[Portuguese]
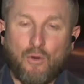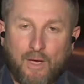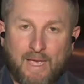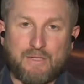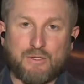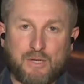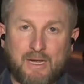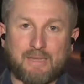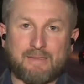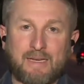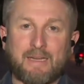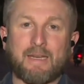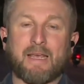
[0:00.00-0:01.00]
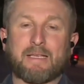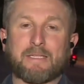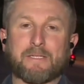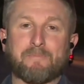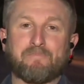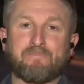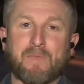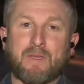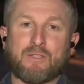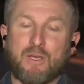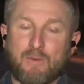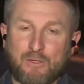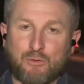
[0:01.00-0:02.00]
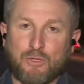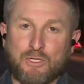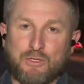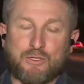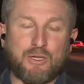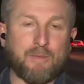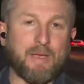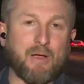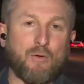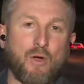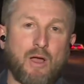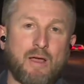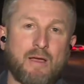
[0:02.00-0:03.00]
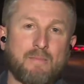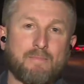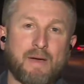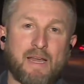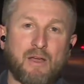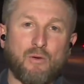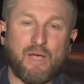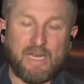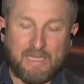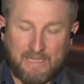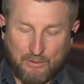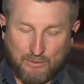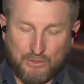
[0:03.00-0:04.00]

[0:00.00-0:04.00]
oeste catarinense. Diego Antunes de Chapecó para o ND